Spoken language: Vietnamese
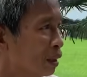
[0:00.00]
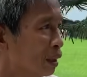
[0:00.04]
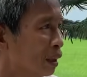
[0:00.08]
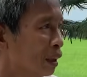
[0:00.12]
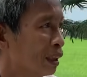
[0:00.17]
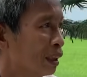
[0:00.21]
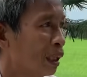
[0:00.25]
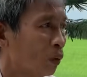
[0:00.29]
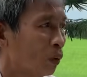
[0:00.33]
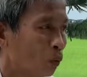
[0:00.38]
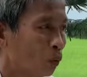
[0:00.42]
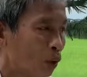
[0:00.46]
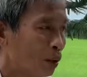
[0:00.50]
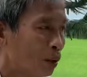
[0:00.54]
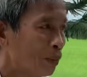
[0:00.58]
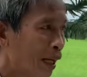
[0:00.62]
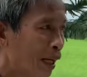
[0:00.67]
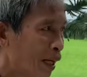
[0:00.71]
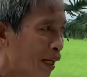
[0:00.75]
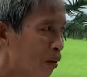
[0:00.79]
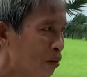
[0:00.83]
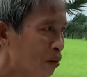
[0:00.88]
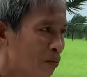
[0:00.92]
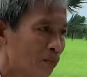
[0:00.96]
là quý
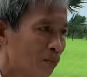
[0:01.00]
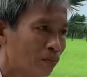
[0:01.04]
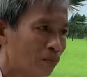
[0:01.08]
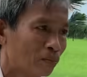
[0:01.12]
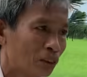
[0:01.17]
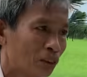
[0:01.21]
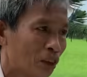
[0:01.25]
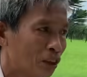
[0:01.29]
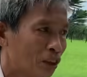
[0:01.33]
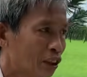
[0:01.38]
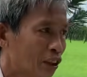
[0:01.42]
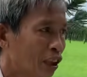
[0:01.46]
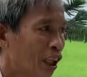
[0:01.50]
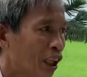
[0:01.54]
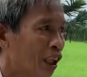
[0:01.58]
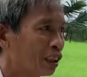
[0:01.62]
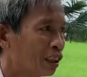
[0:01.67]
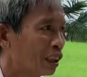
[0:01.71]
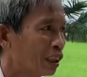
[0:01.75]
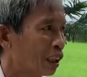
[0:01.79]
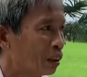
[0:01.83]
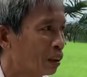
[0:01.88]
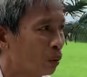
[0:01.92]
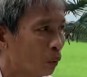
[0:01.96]
báu chữ sơn
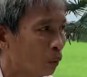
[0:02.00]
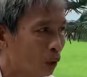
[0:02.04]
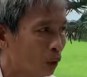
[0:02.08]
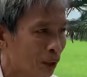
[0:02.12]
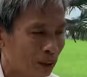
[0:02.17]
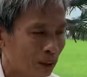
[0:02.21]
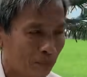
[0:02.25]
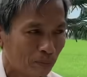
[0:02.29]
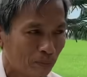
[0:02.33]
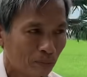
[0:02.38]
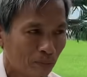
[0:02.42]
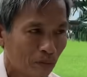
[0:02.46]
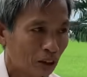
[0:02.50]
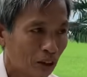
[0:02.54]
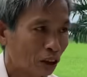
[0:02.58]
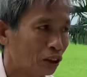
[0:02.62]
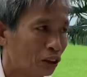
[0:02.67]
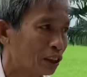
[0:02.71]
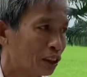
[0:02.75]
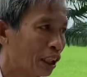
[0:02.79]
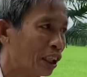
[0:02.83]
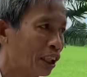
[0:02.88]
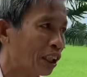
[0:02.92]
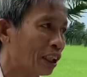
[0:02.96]
là núi chữ
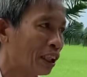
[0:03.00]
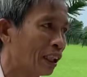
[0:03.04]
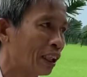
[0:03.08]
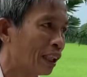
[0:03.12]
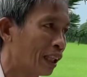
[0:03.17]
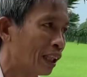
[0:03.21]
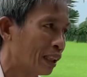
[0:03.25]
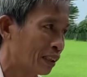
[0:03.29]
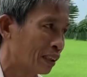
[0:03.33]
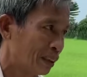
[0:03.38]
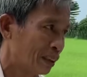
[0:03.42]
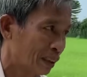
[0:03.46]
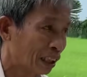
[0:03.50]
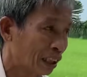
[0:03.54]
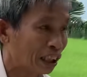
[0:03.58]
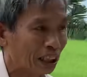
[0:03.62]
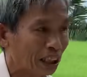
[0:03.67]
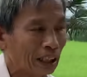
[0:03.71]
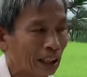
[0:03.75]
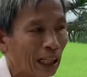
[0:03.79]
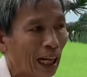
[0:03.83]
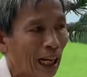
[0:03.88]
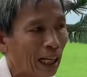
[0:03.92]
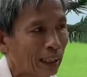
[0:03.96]
kỳ là
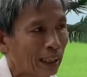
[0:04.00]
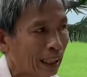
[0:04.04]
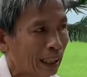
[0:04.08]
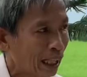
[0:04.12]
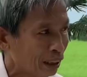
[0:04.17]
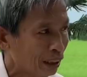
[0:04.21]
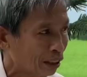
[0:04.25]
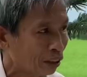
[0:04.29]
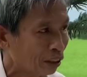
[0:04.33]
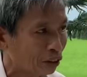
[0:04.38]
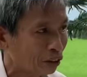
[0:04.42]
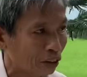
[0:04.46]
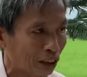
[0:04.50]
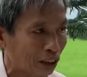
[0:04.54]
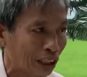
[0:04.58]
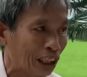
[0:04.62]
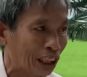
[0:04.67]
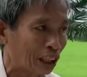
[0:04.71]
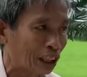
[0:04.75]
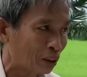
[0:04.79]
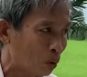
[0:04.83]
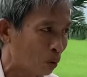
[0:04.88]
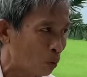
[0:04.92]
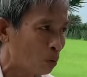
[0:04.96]
kỳ lạ khác thường
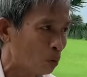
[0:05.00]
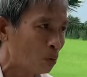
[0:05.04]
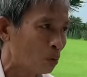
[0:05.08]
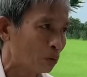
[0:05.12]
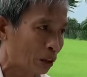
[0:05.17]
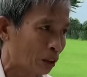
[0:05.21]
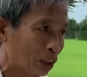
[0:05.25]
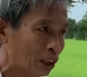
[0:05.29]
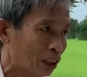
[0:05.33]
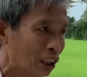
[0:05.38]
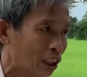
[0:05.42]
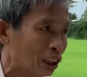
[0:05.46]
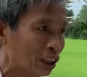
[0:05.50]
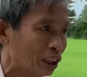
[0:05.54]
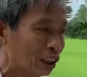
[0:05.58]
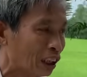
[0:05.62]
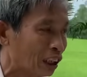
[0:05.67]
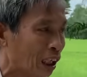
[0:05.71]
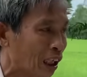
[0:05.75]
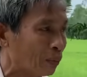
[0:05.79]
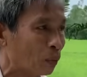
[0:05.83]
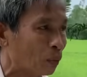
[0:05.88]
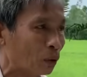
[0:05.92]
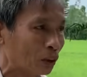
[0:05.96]
kỳ thú chữ hương
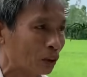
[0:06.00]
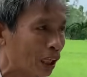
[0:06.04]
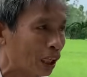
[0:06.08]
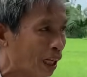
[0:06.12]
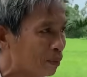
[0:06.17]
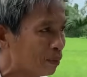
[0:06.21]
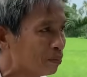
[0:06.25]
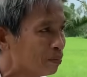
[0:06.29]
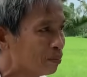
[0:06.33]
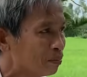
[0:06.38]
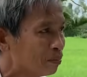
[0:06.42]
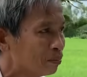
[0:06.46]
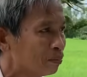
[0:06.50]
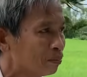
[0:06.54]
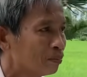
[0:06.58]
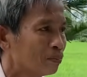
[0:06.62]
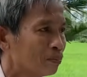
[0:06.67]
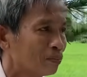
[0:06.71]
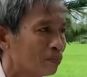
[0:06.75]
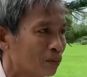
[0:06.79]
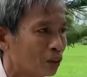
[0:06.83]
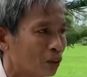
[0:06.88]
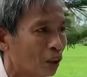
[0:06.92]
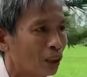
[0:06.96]
là mùi thơm
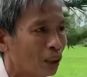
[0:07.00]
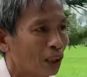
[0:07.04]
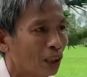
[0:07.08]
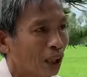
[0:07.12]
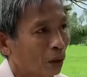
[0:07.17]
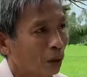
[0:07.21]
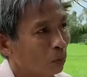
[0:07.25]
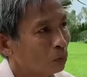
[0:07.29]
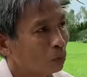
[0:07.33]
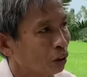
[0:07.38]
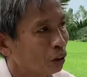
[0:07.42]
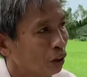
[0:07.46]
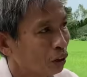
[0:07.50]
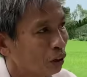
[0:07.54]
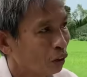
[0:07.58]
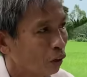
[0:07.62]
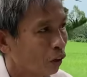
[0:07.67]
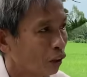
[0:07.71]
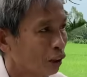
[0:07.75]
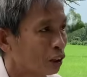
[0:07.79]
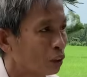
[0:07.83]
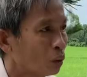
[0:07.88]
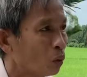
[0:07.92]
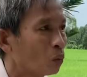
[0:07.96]
đó là cũng như
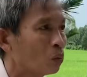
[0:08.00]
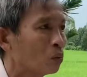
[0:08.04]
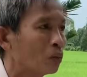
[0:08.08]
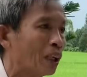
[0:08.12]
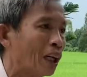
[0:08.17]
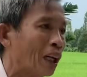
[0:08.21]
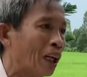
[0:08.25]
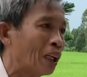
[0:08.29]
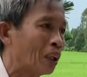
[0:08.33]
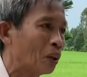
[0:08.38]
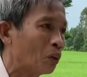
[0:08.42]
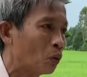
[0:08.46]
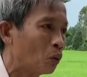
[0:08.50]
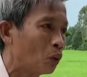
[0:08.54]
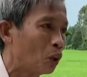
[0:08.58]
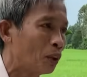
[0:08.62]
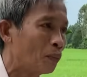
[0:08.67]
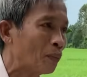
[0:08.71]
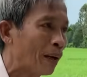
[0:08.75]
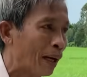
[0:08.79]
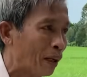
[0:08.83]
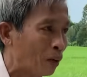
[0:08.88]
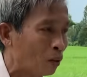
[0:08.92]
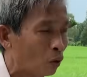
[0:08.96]
nói chung là núi
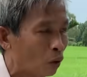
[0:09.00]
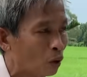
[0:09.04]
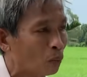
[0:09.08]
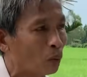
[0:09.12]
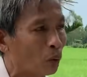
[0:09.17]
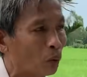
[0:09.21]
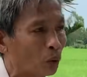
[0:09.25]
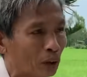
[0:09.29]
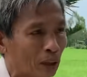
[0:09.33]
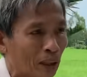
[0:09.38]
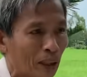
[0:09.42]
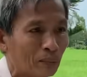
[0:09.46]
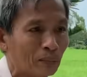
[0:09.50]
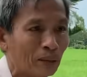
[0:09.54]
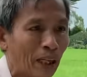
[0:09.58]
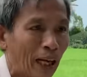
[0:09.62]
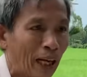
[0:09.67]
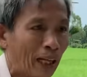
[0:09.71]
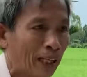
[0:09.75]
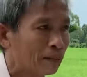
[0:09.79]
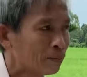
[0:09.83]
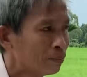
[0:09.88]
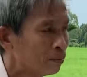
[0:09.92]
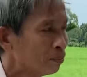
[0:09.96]
báo có mùi thơm
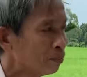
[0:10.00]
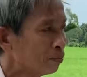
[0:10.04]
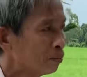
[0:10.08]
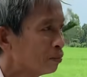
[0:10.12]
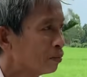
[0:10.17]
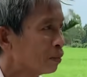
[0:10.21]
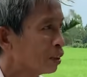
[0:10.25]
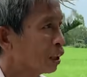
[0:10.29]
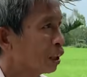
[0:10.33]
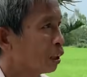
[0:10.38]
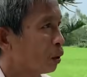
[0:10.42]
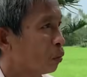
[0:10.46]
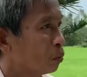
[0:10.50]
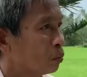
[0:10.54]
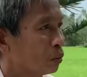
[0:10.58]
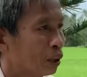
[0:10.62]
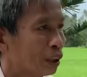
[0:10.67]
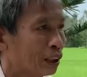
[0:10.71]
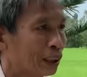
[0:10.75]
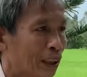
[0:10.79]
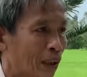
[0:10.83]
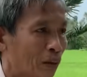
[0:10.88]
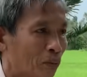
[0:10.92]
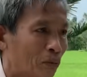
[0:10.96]
lạ thì cũng như
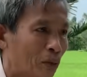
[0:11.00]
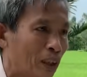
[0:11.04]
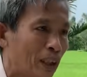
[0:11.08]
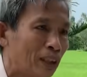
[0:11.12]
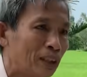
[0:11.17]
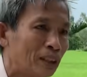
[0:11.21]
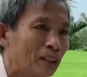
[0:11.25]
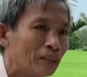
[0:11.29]
trong á,